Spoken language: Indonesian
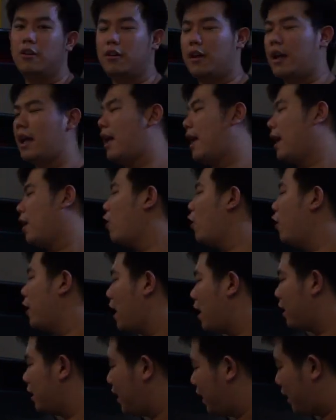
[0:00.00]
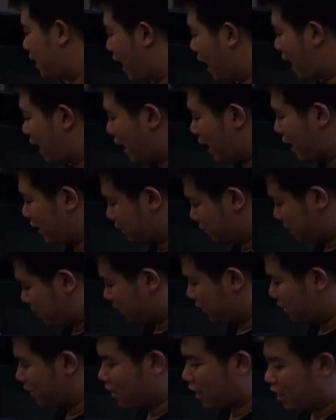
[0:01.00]
nah, kalau yang di hal-hal
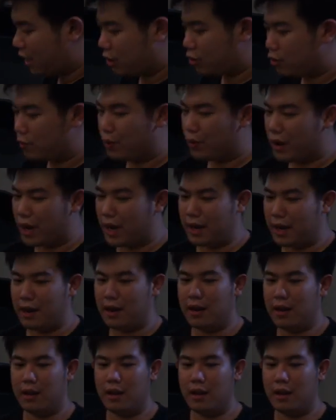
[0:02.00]
seperti tadi itu mungkin